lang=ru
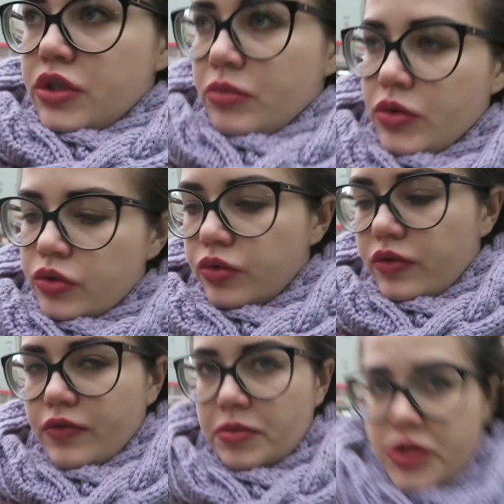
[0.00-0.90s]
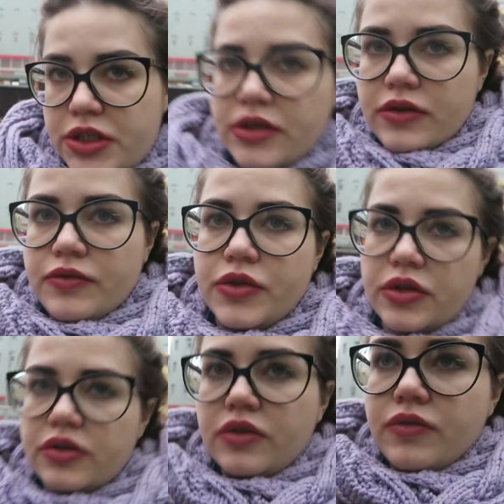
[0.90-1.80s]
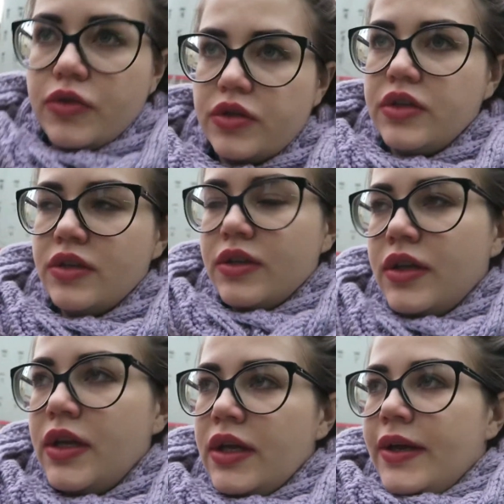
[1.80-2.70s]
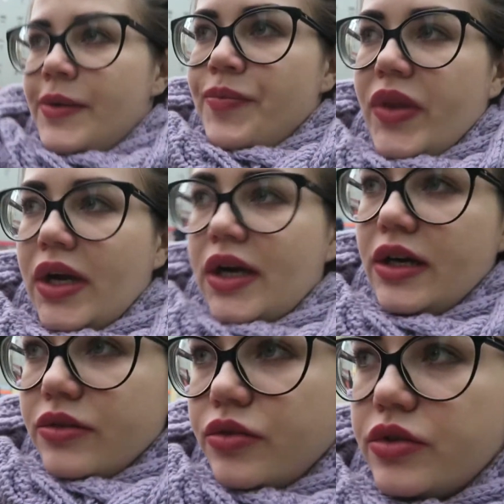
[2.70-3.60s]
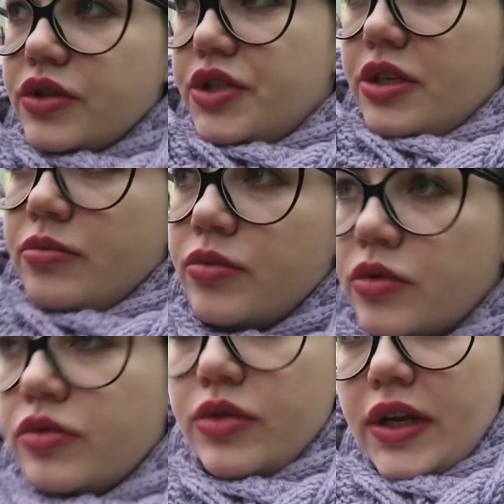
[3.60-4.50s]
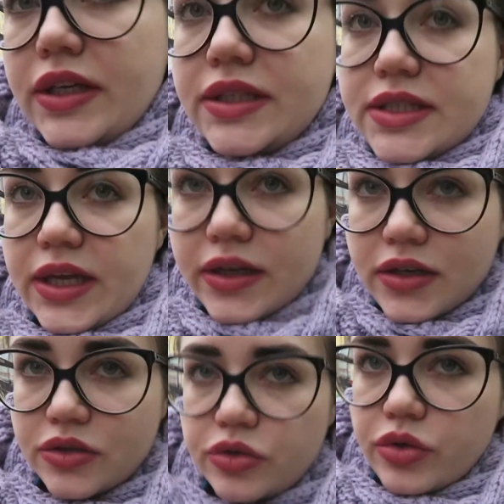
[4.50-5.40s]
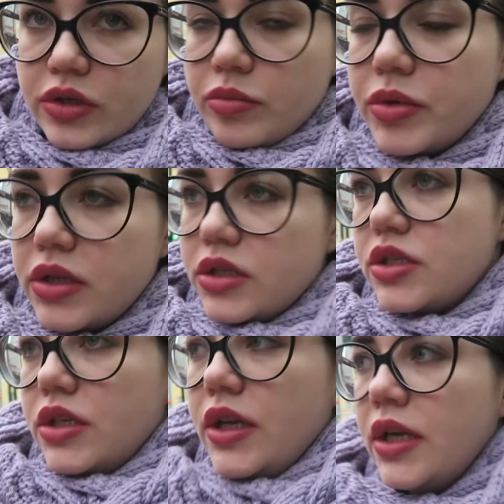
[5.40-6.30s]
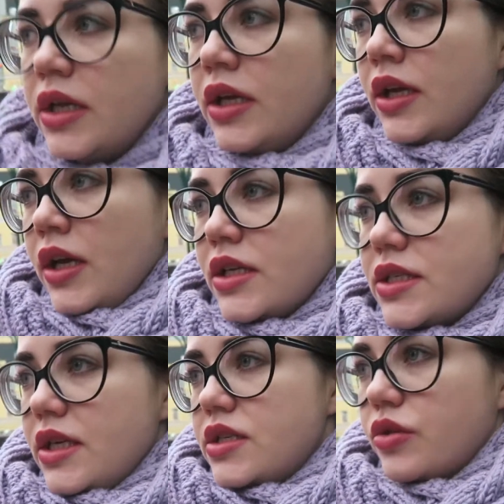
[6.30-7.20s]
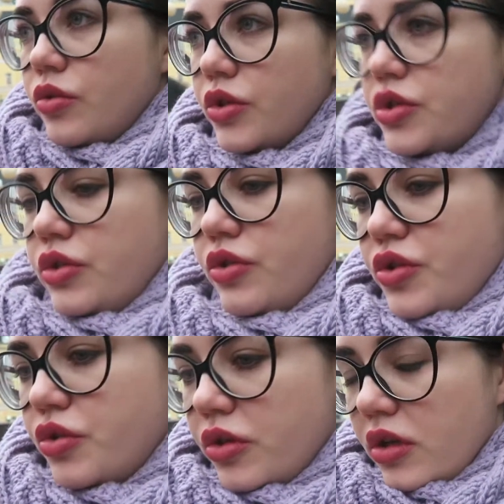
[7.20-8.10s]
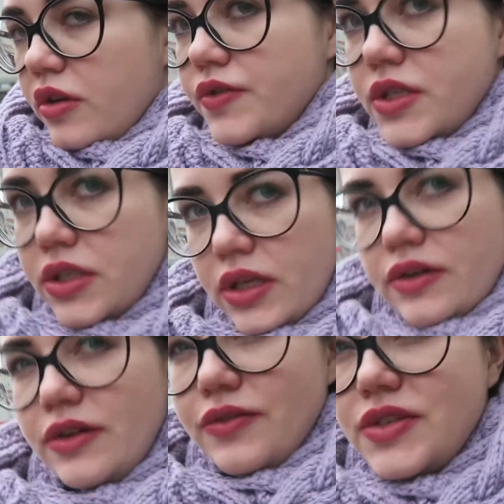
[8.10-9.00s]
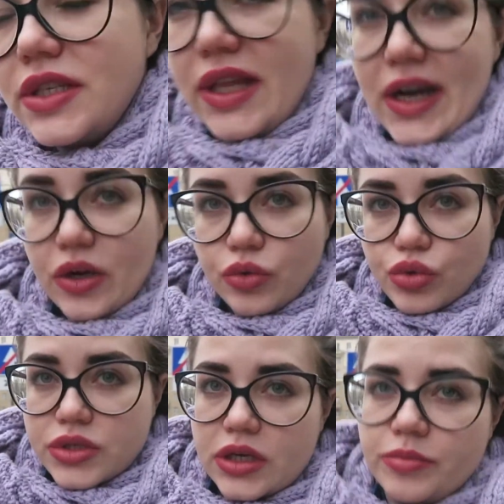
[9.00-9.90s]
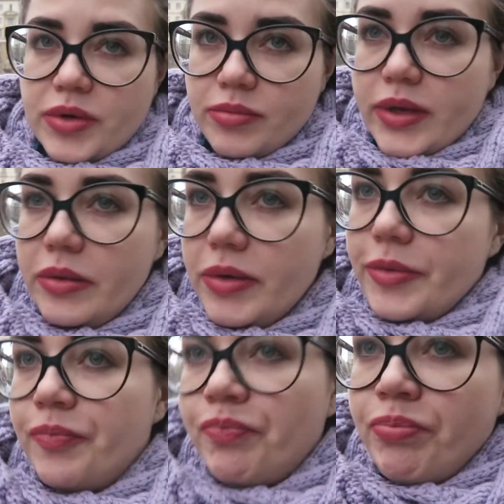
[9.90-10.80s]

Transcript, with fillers: чем круто вообще вот этот вот аккаунт, чем крута идея, которую они предложили. Здесь очень четко взята узкая проблема